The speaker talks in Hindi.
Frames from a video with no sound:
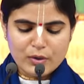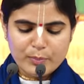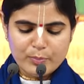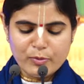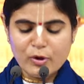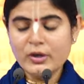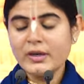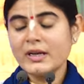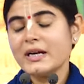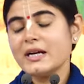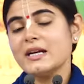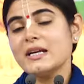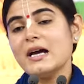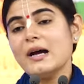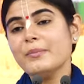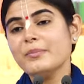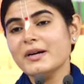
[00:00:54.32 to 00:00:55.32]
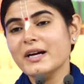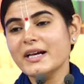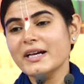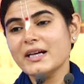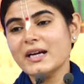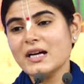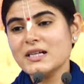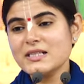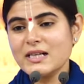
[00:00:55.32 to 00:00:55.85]
पौंड्रक नाम का
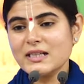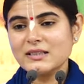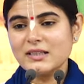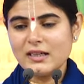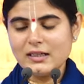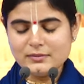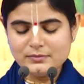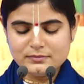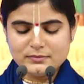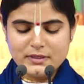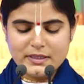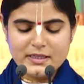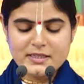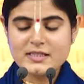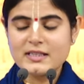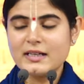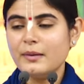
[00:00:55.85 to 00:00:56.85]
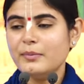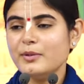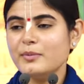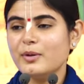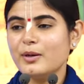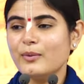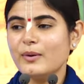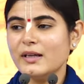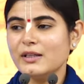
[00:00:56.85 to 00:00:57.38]
एक राजा था इसका भी
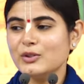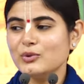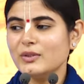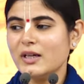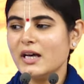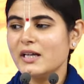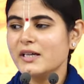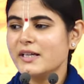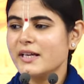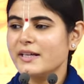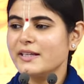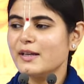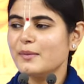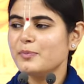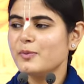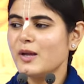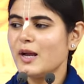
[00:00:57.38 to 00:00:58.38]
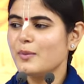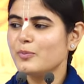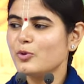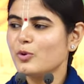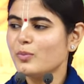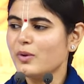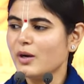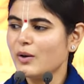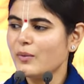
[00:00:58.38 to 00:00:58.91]
भगवान ने उद्धार किया ये अपने आप
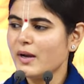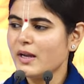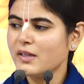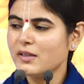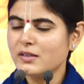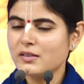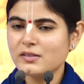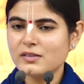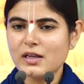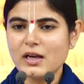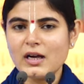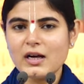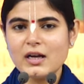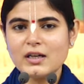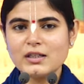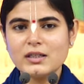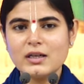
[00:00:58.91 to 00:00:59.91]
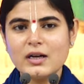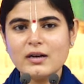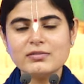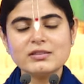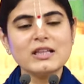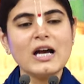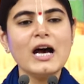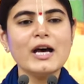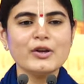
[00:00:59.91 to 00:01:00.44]
को भगवान का
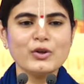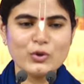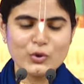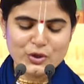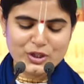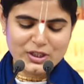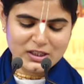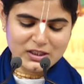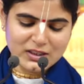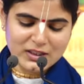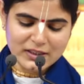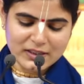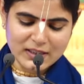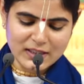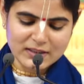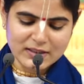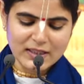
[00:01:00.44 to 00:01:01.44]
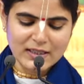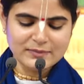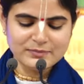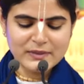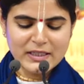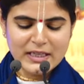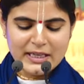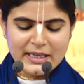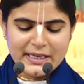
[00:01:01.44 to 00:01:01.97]
अवतार घोषित करता था
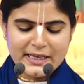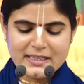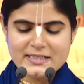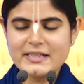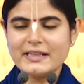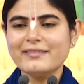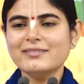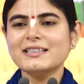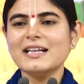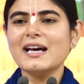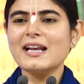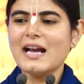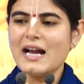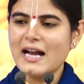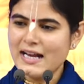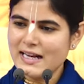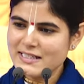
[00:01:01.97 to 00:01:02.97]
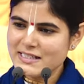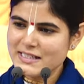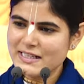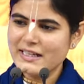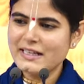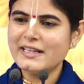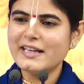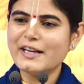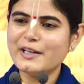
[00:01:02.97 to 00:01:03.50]
ऐसे अवतार आज
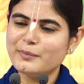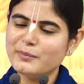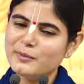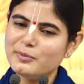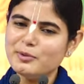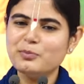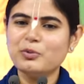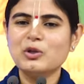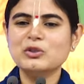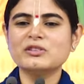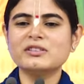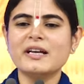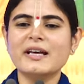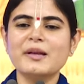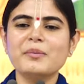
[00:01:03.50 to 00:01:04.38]
की डेट में भी बहुत सारे